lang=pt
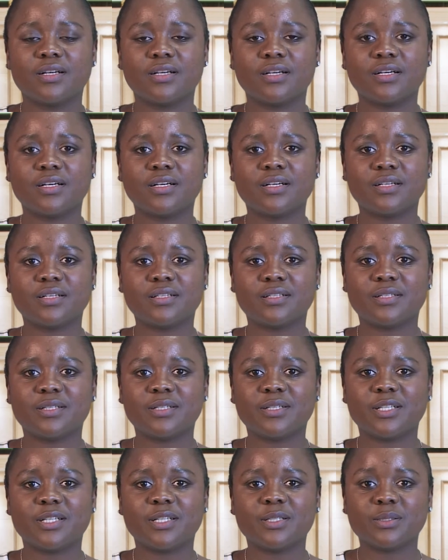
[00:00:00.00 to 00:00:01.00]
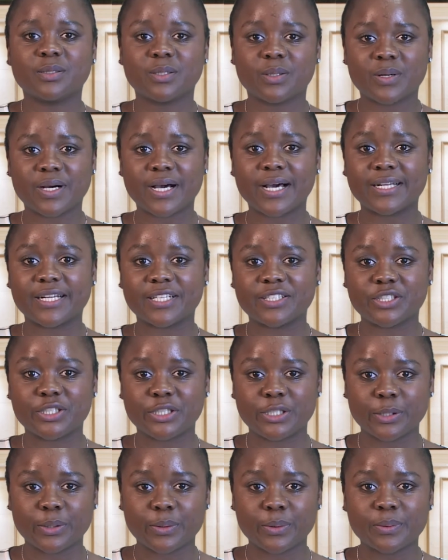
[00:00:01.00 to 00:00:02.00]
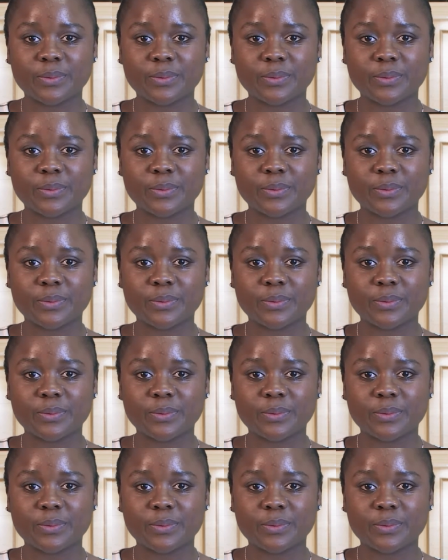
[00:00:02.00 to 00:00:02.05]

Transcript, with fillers: Uh, eu sou Ana Chico,